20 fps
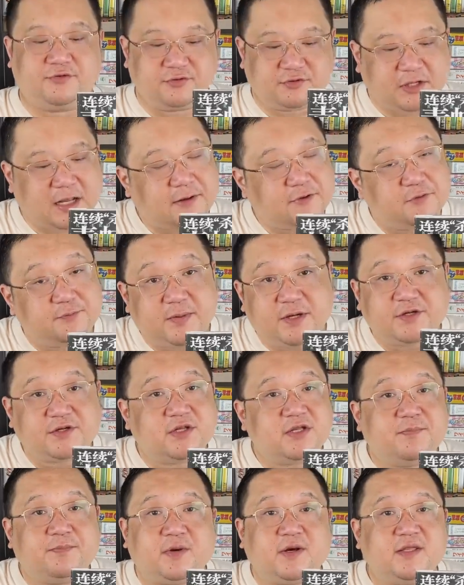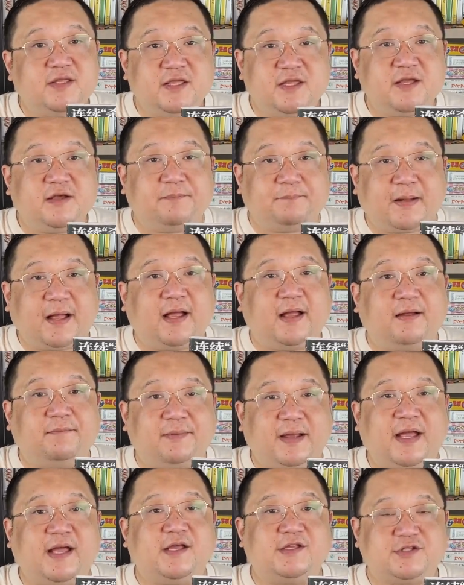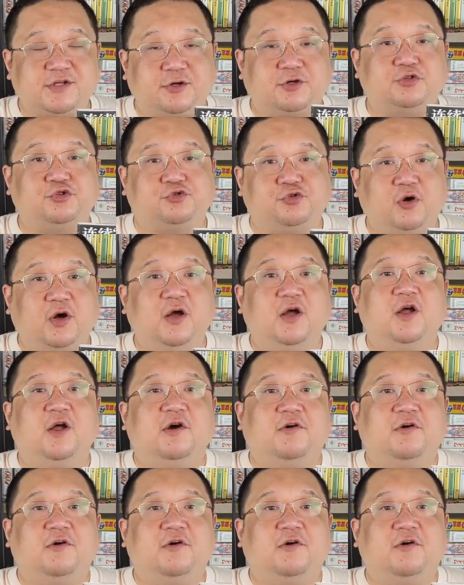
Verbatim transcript: 就它就变成一本硬派派小说。